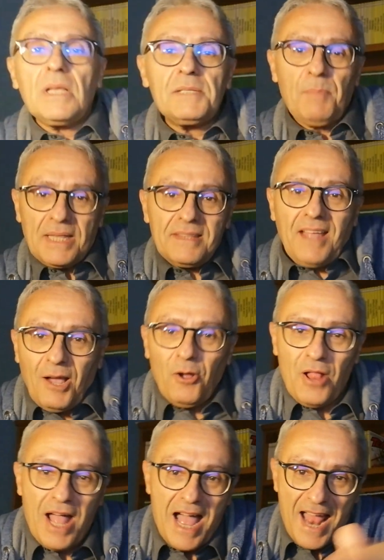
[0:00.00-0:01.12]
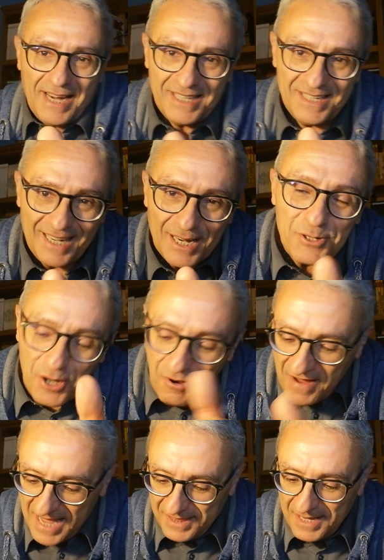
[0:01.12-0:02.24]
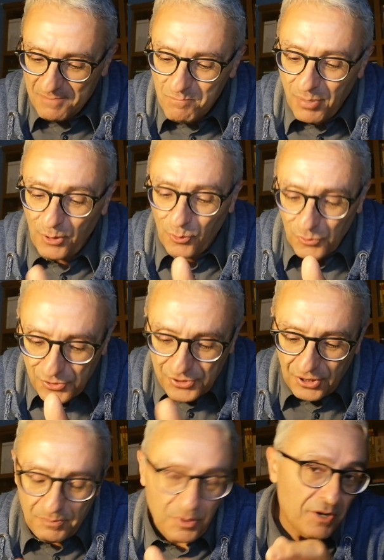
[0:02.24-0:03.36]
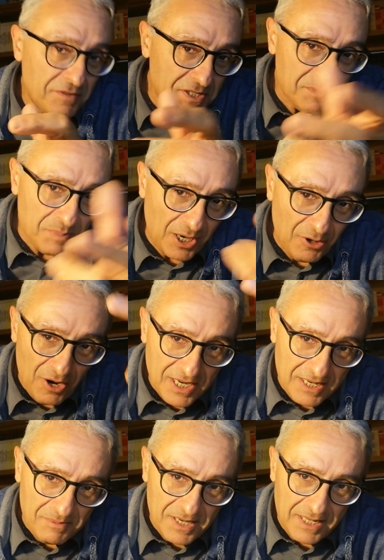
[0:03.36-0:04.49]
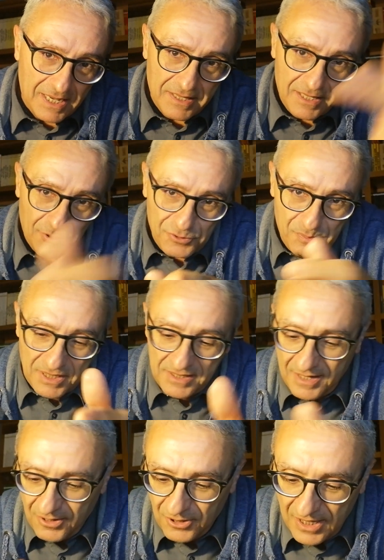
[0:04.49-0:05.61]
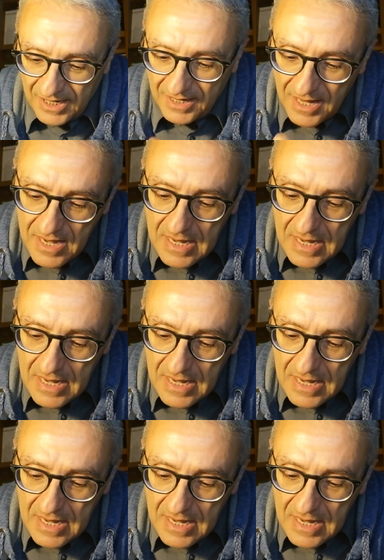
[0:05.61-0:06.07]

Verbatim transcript: spettacolare direi Giovanni Bruzzo poi vi spiegherò anche perché dico spettacolare